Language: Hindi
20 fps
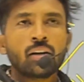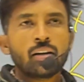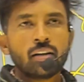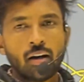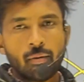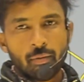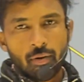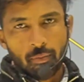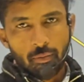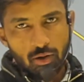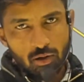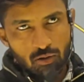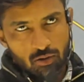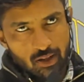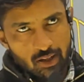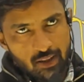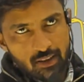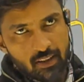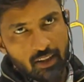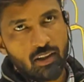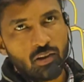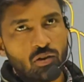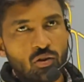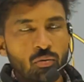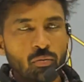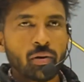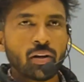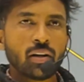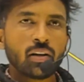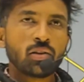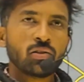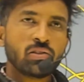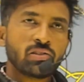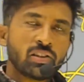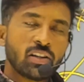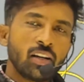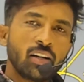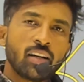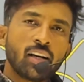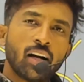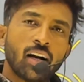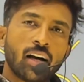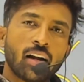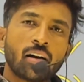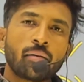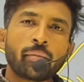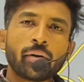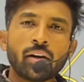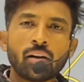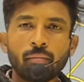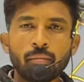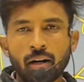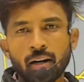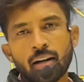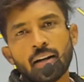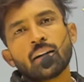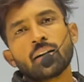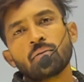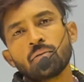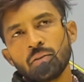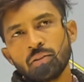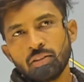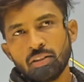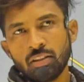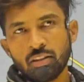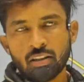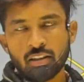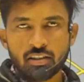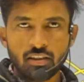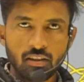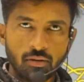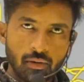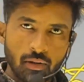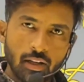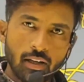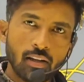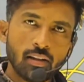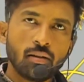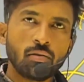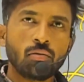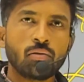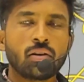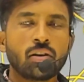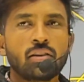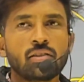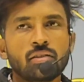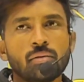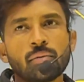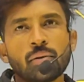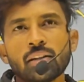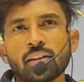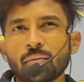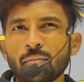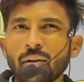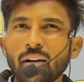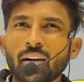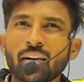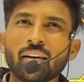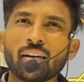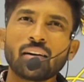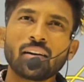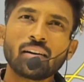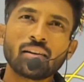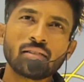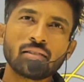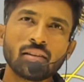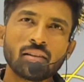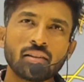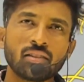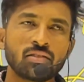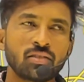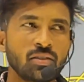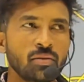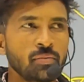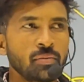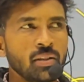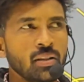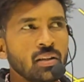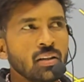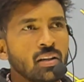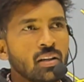या फिर अपने को ट्रांसजेनिक क्रॉप बनाना तो इसके लिए क्या करना पड़ेगा बाहर का कोई जीन किसी भी अनदर ऑर्गेनिज्म का चाहे प्लांट का है चाहे किसी भी